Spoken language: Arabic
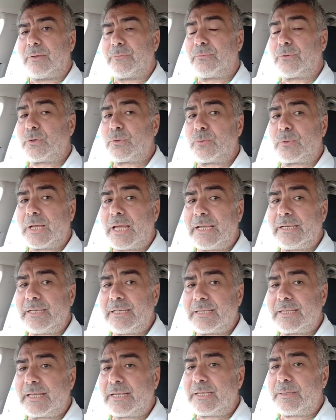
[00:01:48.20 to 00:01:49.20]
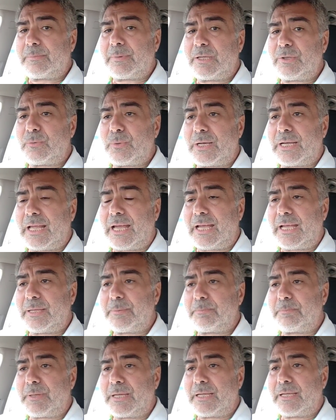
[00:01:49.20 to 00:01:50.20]
في القرآن الكريم أيها
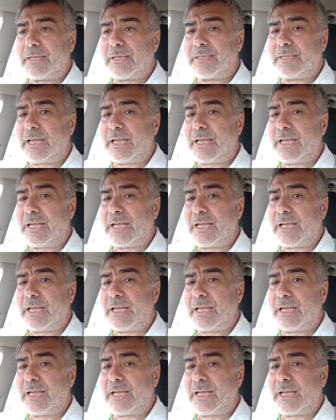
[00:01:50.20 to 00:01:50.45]
الأحبة